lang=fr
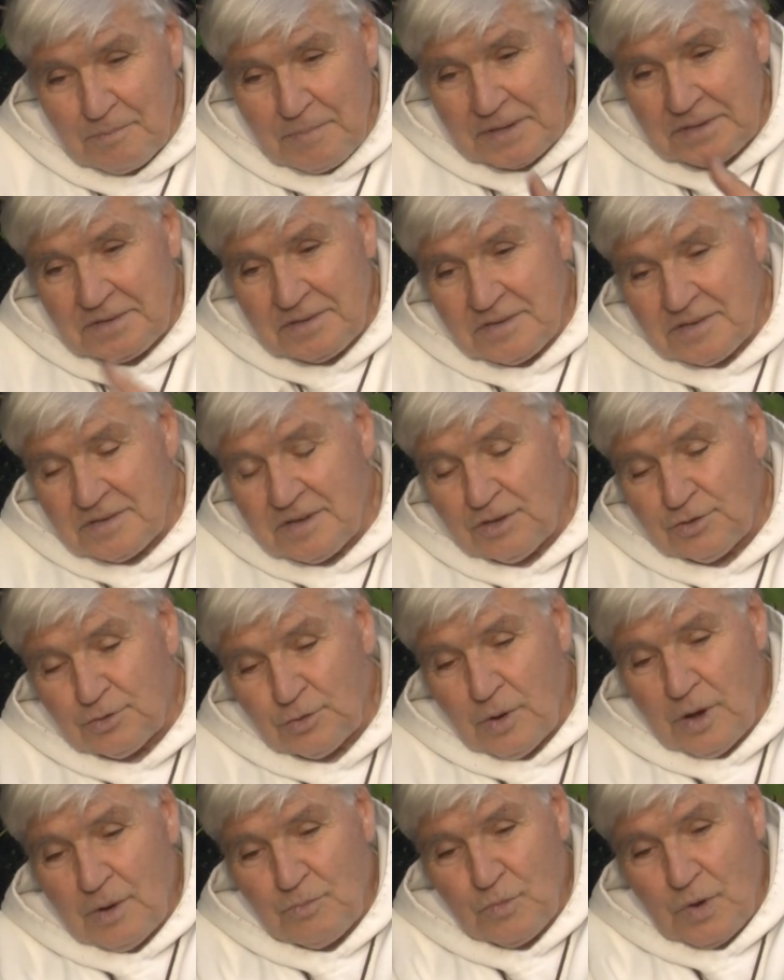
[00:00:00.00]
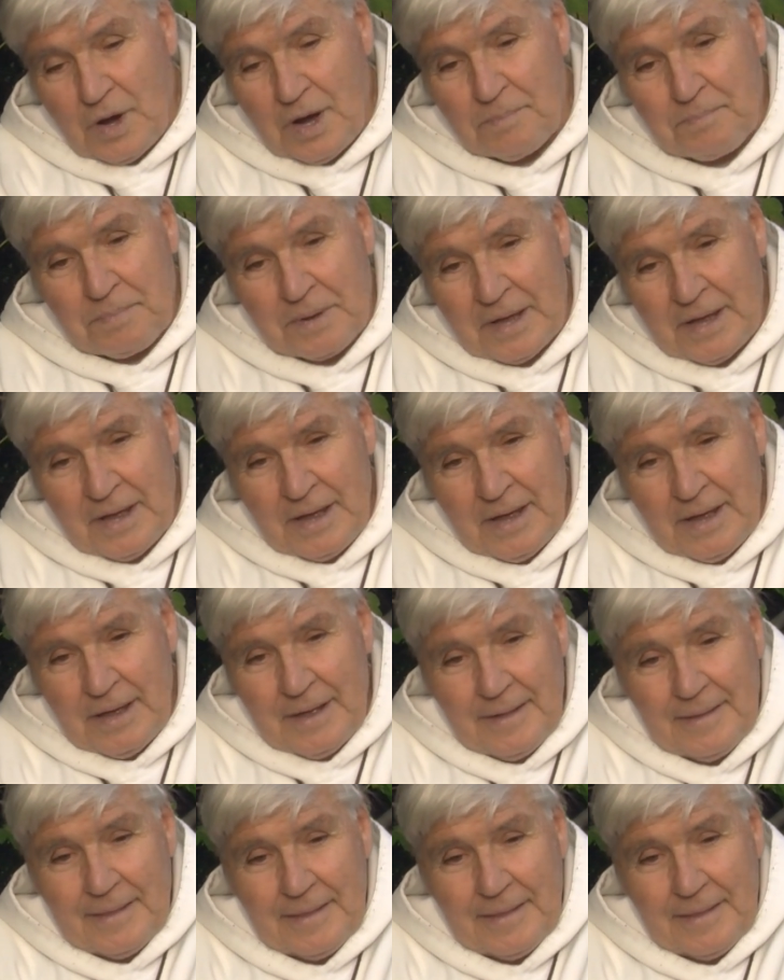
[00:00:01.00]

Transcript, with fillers: baptisé trois mois après,